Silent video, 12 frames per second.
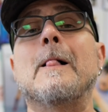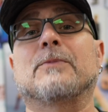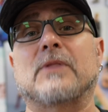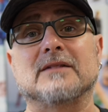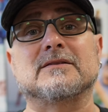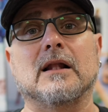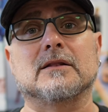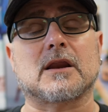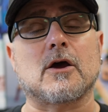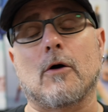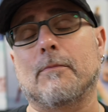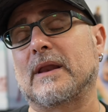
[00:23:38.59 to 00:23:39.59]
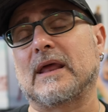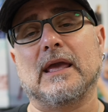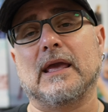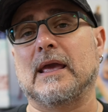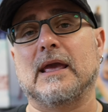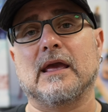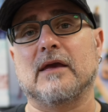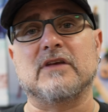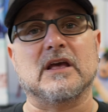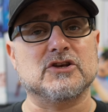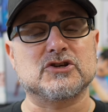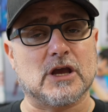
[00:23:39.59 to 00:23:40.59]
tante altre opere e
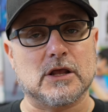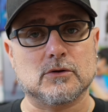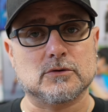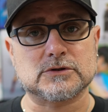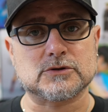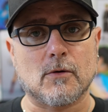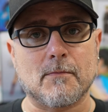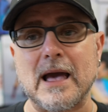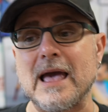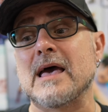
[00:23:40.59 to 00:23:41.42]
via dicendo insomma.